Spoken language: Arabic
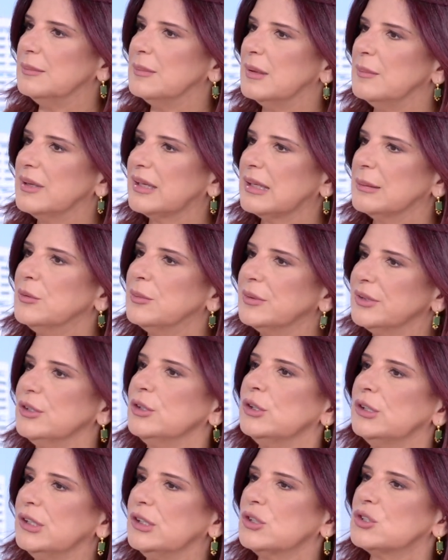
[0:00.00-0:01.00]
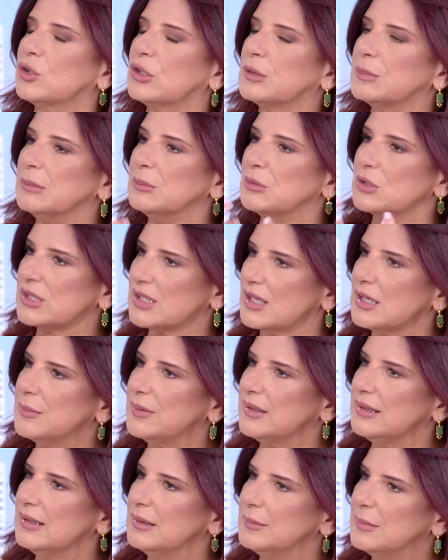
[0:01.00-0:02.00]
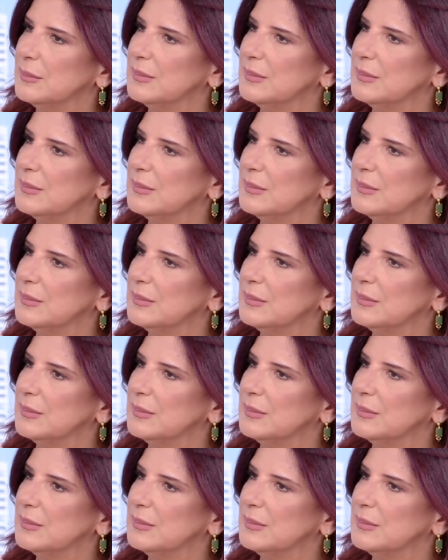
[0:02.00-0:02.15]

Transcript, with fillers: للمملكه ممكن اني اشعر بمستقبل